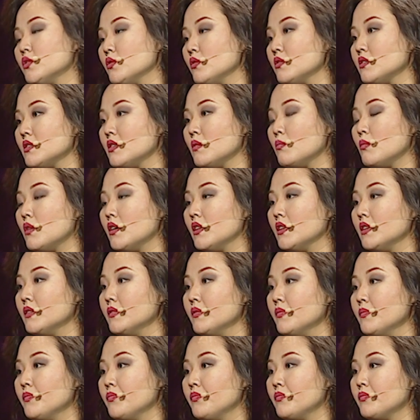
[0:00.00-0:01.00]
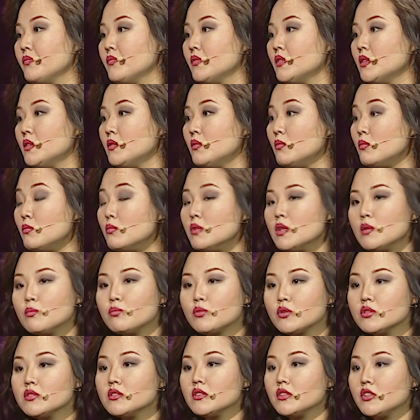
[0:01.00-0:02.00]
что сломало. Угу. Ему было
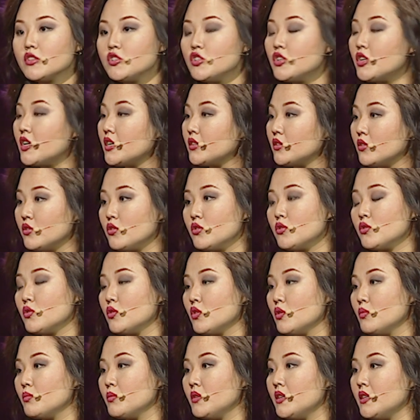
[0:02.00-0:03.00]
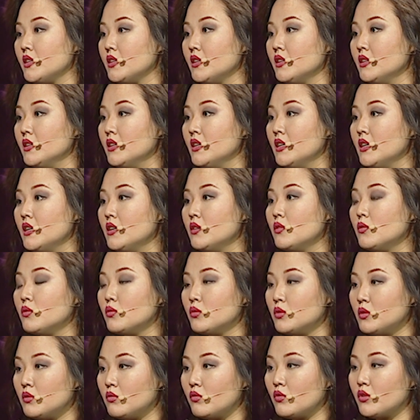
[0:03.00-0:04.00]
просто начихать на чужое мнение.
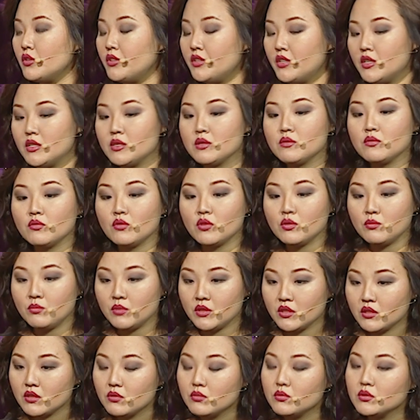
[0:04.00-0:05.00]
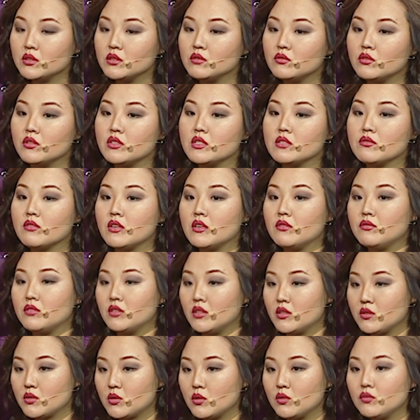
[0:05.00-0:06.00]
У него есть свой мир, у него есть своя
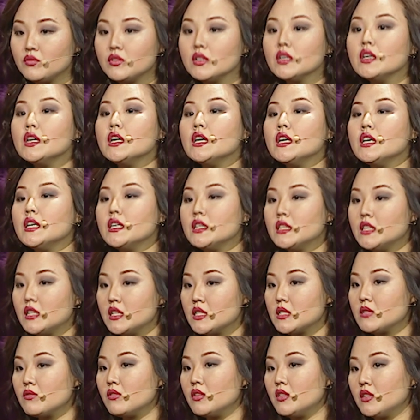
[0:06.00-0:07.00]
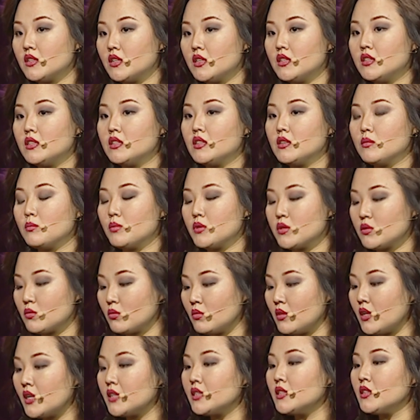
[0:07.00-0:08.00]
философия, есть свои какие-то
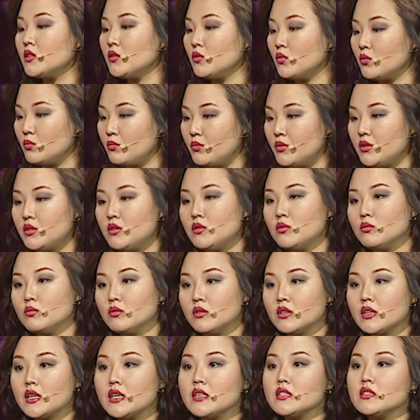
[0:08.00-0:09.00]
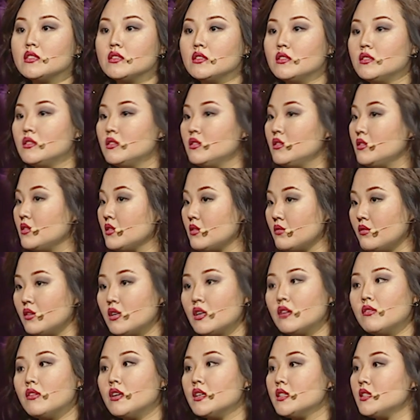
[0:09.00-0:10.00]
постулаты, не убить, не украсть, не не
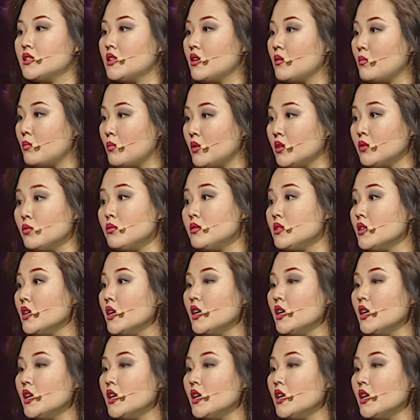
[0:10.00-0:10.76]
своровать, не обмануть.